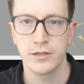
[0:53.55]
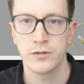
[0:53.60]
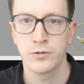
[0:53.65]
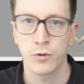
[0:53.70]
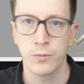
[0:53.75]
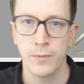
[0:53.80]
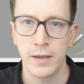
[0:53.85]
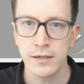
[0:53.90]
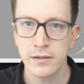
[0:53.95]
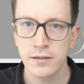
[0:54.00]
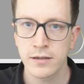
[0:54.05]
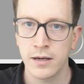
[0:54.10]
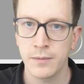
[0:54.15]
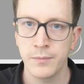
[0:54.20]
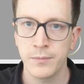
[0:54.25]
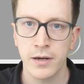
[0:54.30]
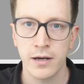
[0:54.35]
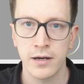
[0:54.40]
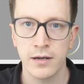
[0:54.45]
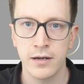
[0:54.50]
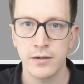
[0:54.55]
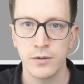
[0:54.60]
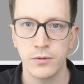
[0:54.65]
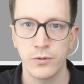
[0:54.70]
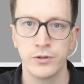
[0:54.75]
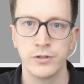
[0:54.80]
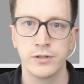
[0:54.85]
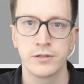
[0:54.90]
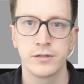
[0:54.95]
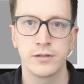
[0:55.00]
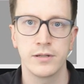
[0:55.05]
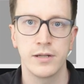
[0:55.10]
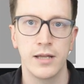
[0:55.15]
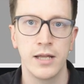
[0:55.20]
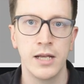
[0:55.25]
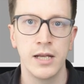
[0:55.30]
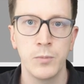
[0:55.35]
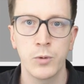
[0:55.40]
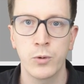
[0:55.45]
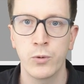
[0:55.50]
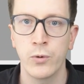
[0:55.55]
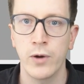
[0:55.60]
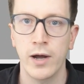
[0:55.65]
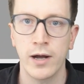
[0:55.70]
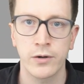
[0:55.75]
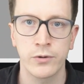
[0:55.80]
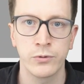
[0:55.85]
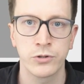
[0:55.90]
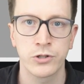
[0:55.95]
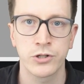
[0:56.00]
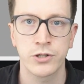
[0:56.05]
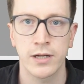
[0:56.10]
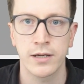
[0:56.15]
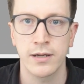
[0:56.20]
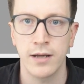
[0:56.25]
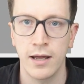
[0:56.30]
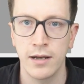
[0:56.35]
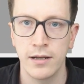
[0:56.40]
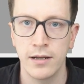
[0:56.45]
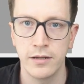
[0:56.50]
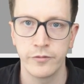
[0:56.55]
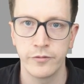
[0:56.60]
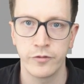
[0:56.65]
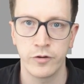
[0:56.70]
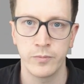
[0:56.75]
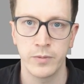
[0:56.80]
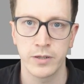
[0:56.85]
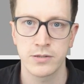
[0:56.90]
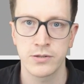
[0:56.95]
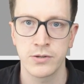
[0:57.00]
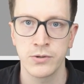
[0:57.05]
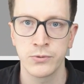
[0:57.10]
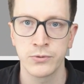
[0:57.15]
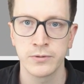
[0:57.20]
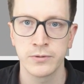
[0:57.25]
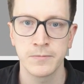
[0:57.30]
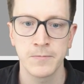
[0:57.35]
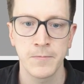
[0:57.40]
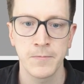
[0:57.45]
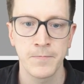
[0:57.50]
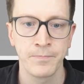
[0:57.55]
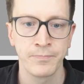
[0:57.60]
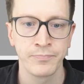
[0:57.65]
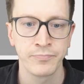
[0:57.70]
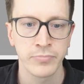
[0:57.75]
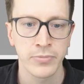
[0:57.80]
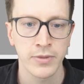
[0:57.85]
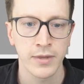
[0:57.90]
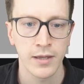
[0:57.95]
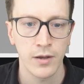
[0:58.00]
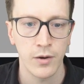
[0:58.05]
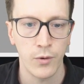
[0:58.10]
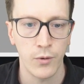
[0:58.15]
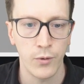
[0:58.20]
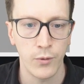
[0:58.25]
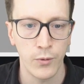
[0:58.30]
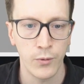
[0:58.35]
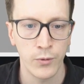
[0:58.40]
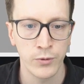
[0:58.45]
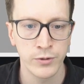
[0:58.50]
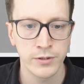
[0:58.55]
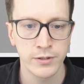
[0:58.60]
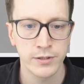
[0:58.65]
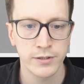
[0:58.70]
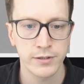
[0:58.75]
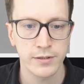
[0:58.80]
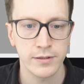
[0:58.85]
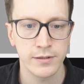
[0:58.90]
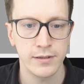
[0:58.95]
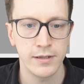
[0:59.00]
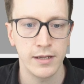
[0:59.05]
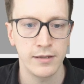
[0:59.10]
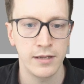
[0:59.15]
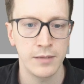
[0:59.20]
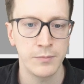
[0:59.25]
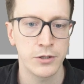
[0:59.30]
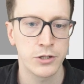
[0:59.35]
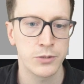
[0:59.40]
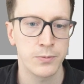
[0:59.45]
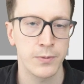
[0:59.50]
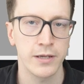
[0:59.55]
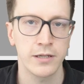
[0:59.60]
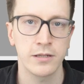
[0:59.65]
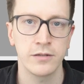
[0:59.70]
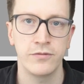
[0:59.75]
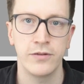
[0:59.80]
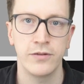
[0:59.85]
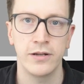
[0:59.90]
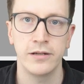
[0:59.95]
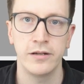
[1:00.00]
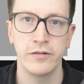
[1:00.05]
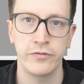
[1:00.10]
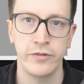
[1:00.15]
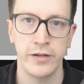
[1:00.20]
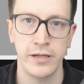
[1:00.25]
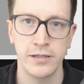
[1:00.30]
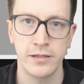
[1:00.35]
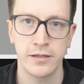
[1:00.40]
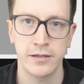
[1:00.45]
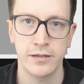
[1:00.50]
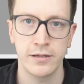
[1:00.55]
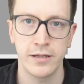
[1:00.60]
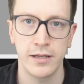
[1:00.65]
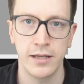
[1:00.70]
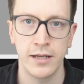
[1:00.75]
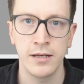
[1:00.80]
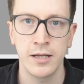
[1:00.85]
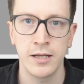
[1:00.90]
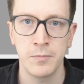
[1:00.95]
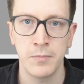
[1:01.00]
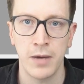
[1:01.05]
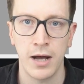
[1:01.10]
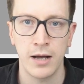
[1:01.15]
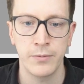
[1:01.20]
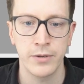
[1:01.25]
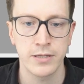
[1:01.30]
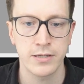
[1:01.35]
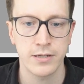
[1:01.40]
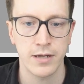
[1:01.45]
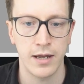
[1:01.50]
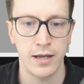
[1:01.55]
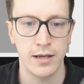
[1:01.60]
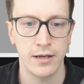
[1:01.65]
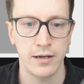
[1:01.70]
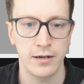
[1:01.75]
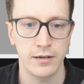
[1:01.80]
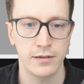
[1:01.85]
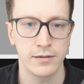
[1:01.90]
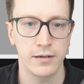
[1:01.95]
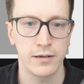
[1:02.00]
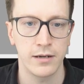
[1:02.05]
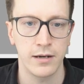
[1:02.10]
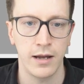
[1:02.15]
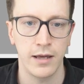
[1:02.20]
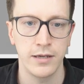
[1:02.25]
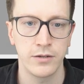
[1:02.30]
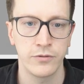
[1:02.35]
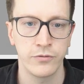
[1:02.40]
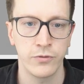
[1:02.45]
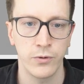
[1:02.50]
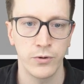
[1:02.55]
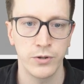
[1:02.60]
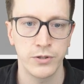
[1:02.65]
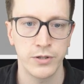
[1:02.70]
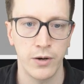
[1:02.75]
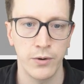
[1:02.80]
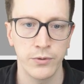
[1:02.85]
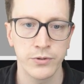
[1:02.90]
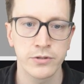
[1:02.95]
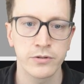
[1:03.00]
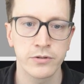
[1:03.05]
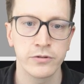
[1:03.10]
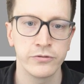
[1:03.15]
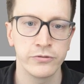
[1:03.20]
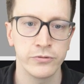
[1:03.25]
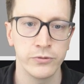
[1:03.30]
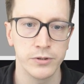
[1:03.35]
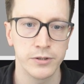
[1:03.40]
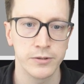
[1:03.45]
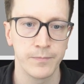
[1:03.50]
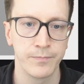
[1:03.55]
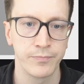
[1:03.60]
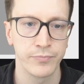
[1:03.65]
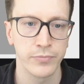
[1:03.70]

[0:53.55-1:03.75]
Dokumentenkamera und in dem QR-Code stecken alle Informationen und Dementsprechend werden die Felder in dem Arbeitseingang gleich für euch ausgefüllt,